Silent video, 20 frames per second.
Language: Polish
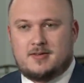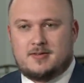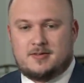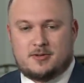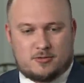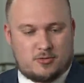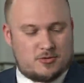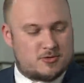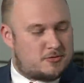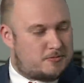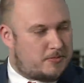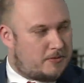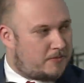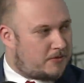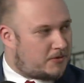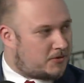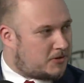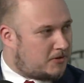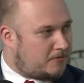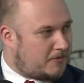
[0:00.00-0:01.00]
Do głosu
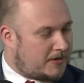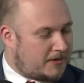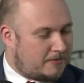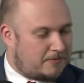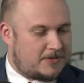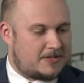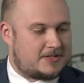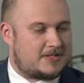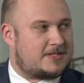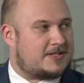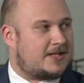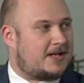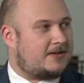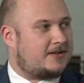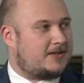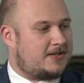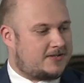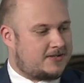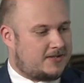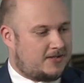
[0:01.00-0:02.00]
poproszę pana prezesa
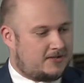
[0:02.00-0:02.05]
Jacka.